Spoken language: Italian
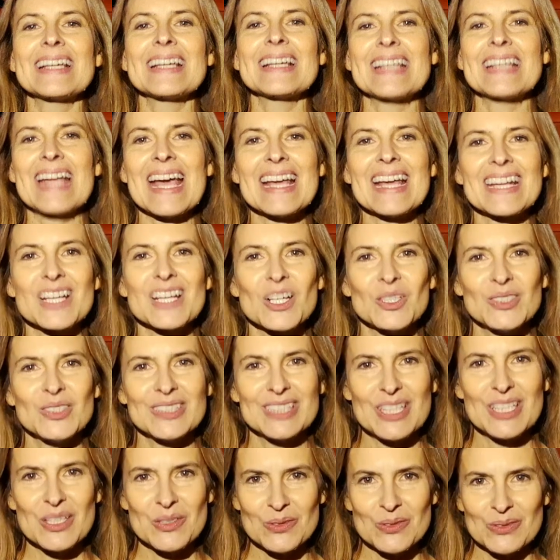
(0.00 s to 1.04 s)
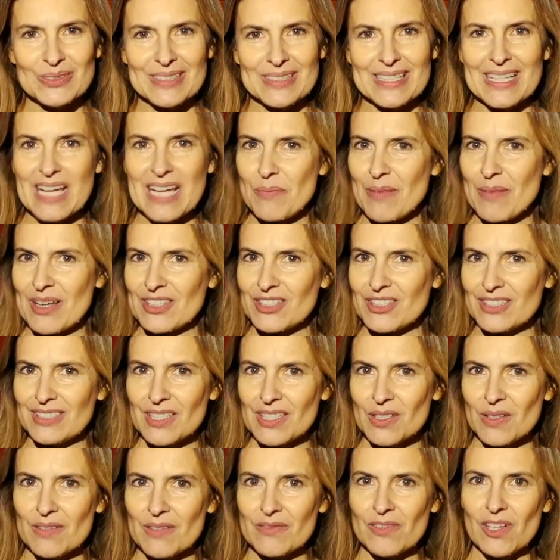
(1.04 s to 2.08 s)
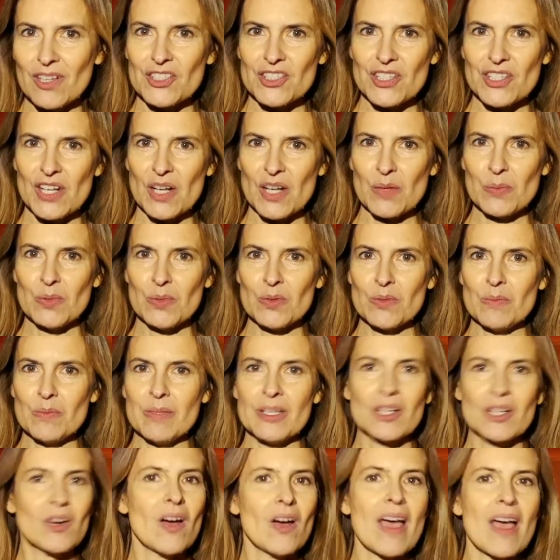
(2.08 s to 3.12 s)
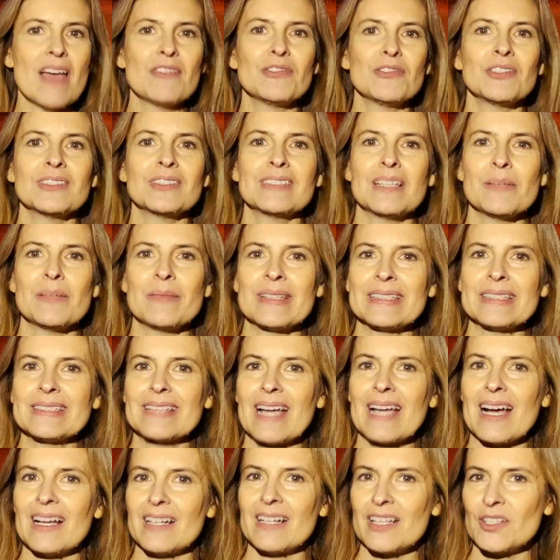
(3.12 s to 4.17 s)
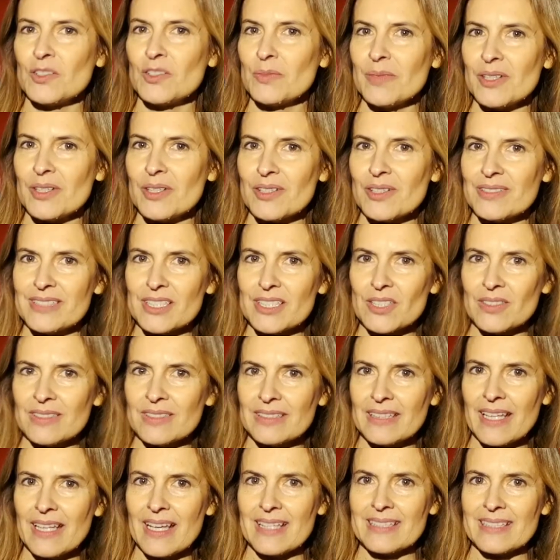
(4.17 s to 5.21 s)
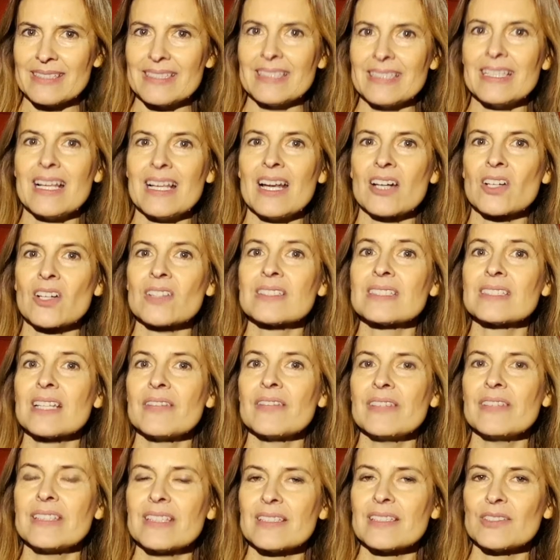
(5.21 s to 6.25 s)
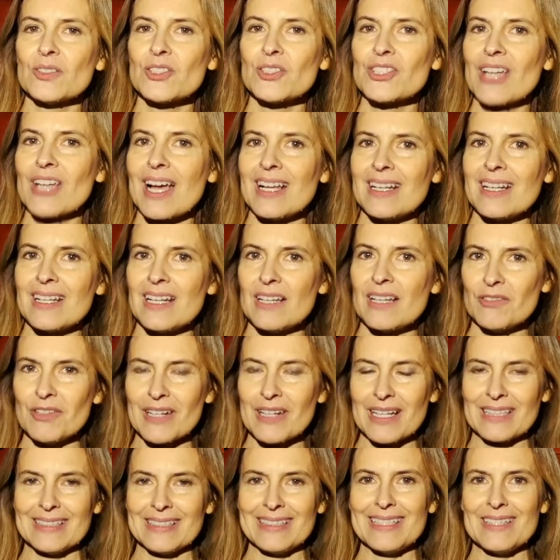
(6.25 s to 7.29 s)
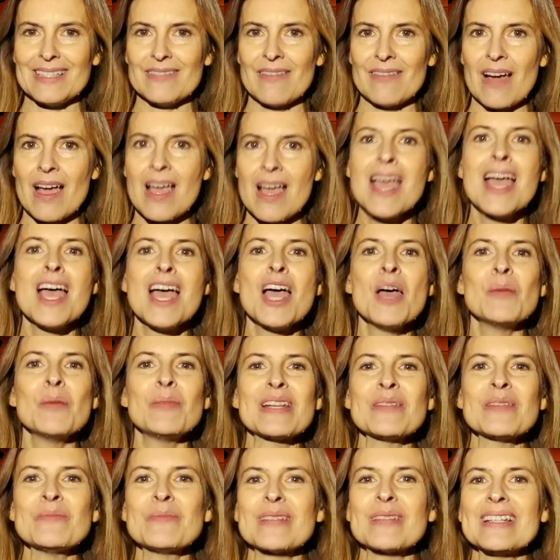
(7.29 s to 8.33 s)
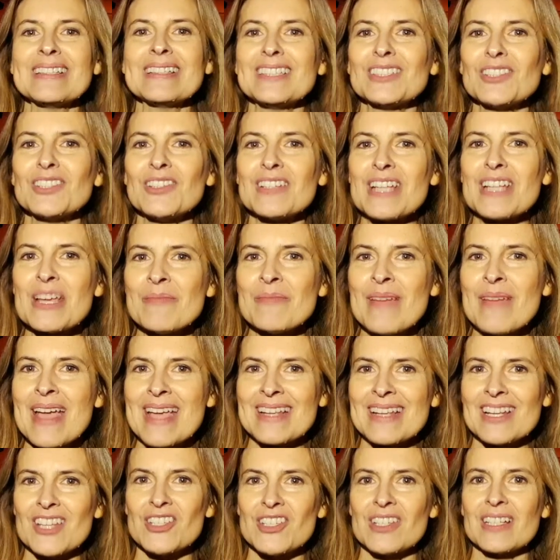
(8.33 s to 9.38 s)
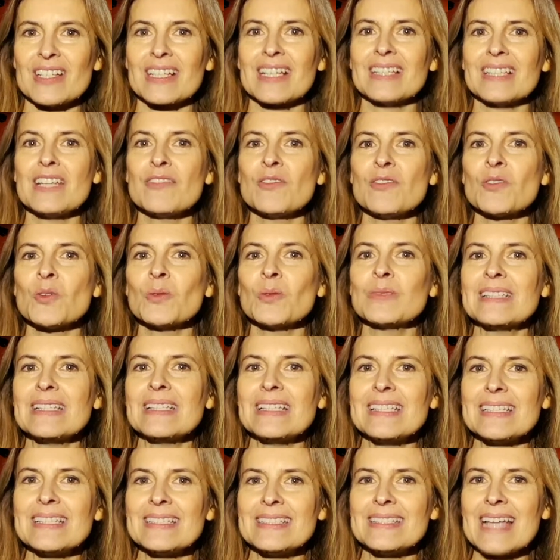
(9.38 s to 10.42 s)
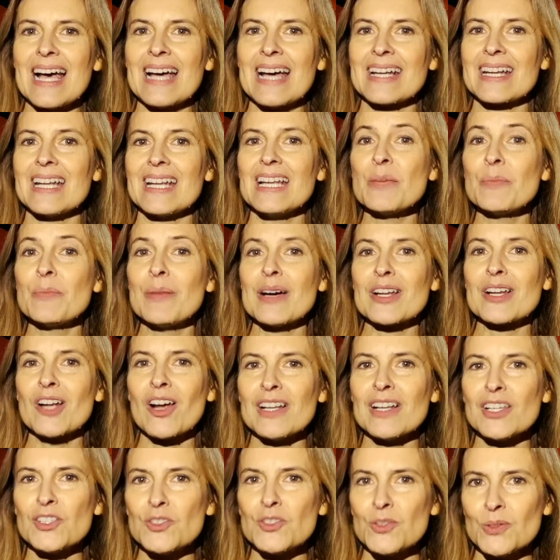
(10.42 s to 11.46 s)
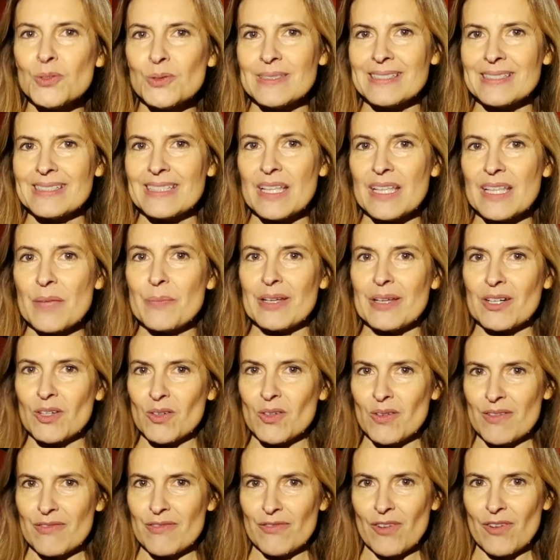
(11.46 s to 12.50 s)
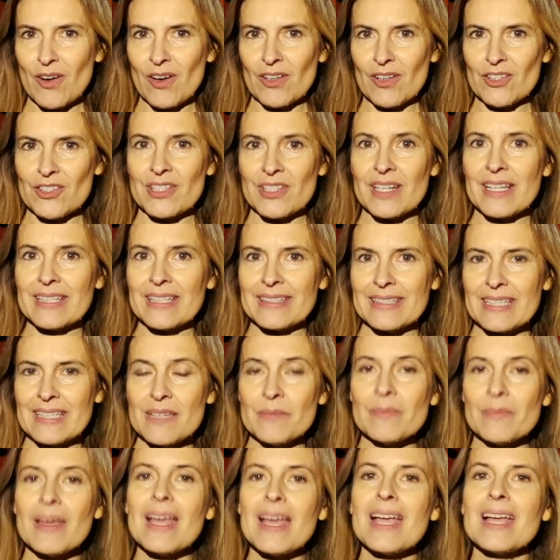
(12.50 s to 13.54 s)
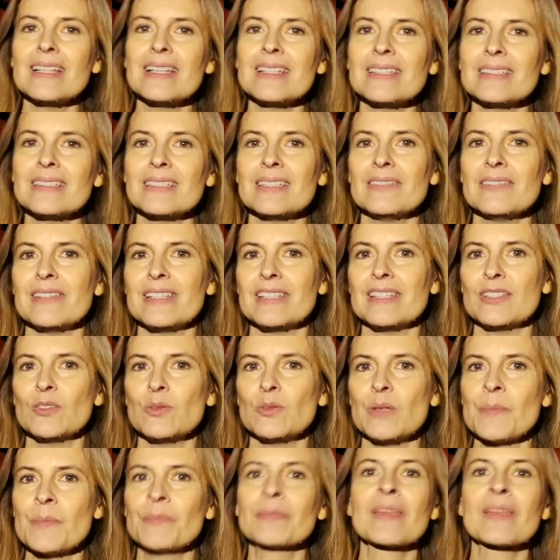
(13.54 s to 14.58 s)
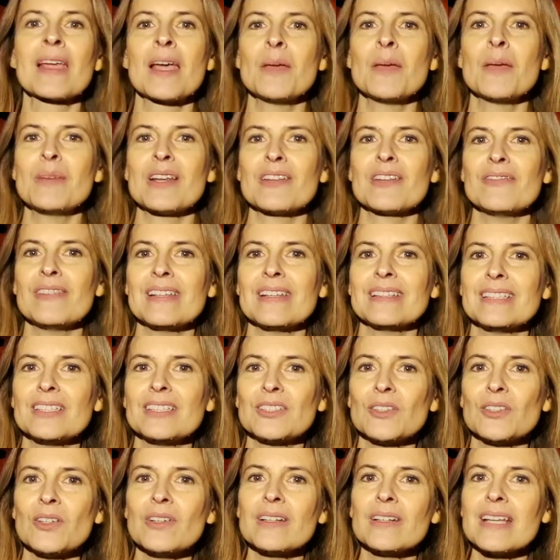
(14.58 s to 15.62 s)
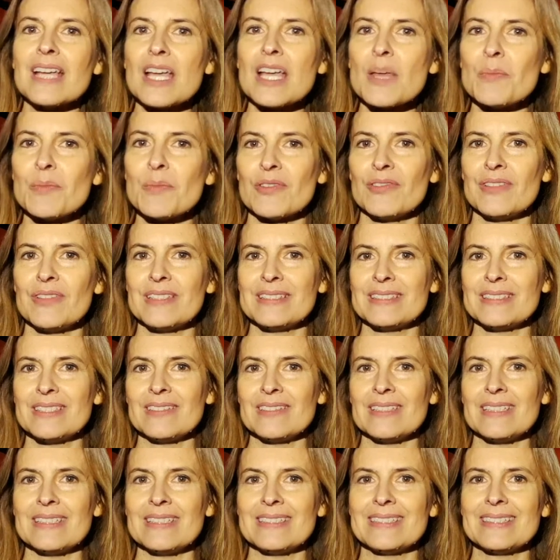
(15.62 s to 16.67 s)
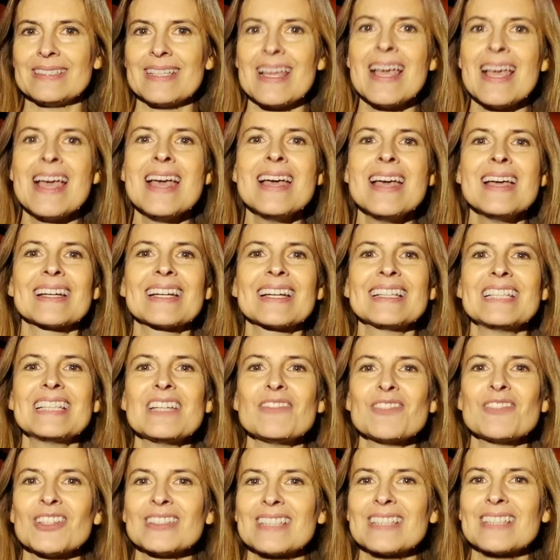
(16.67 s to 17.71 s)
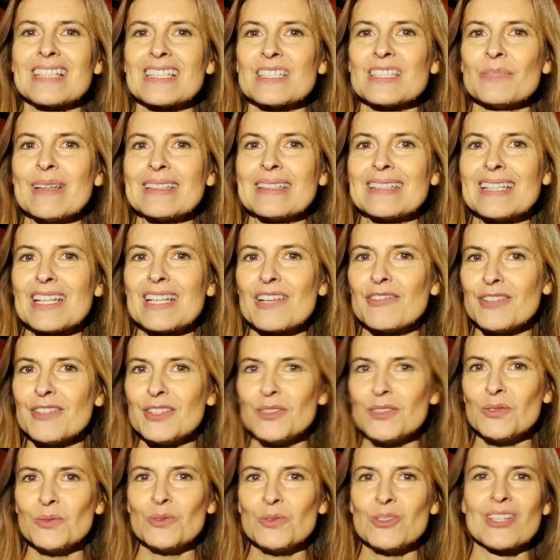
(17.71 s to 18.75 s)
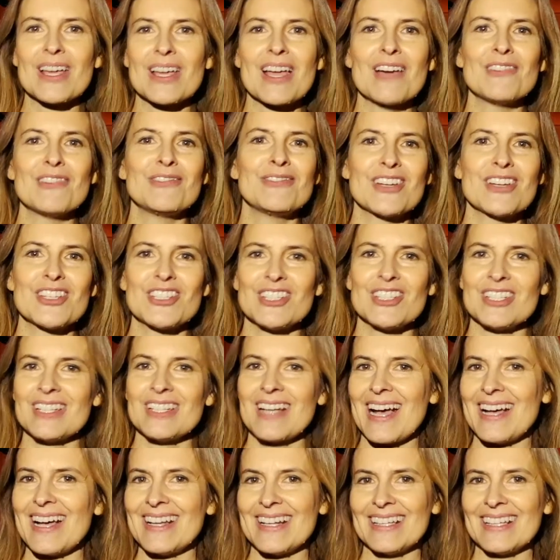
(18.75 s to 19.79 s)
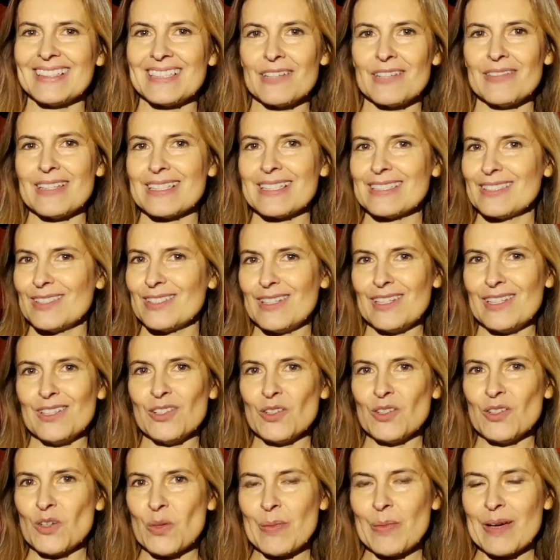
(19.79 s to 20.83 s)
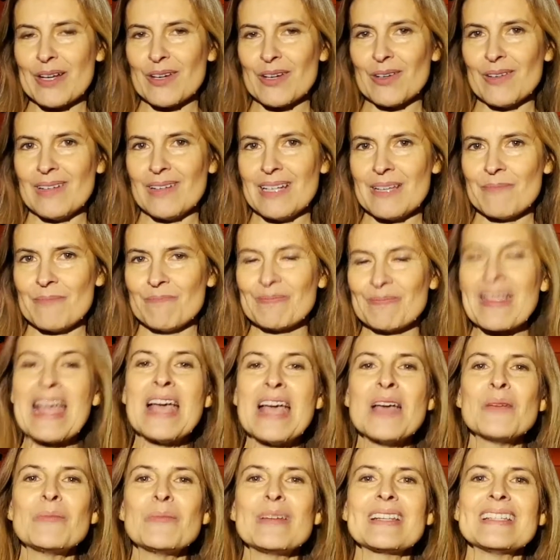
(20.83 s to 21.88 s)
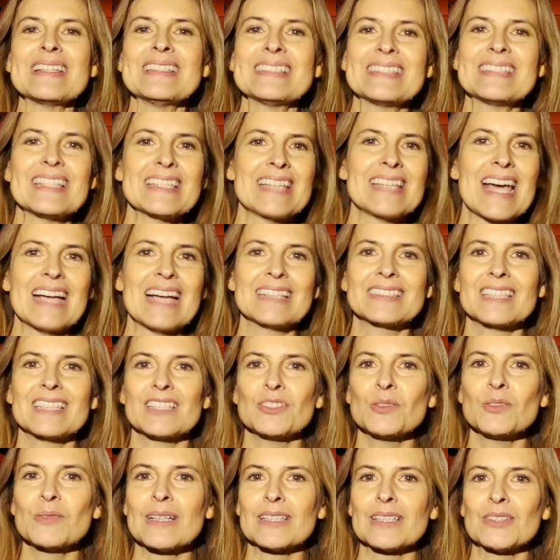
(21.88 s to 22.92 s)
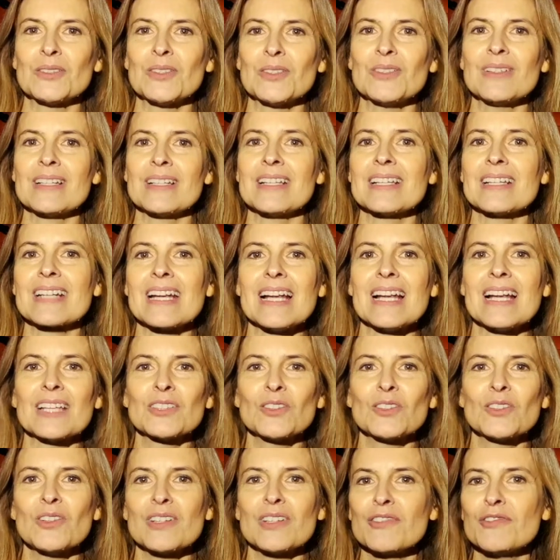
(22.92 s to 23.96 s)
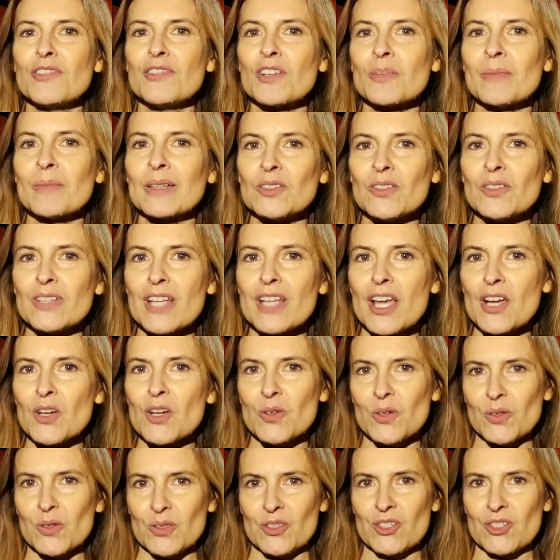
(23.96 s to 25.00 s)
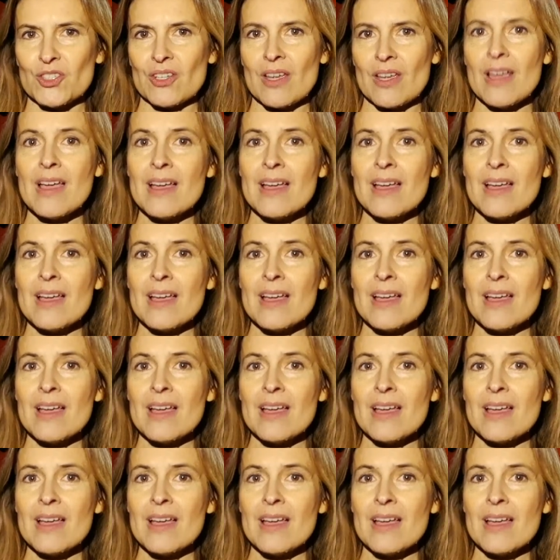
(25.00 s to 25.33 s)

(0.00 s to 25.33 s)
Creare contenuti capaci di coinvolgere il pubblico è fondamentale in numerosi contesti della nostra vita sociale e lavorativa, per imprenditori e manager che devono utilizzare le parole giuste per coinvolgere i team e gli individui, per venditori e professionisti che devono trasmettere fiducia e affascinare attraverso le loro parole per insegnanti, educatori, relatori, formatori e coach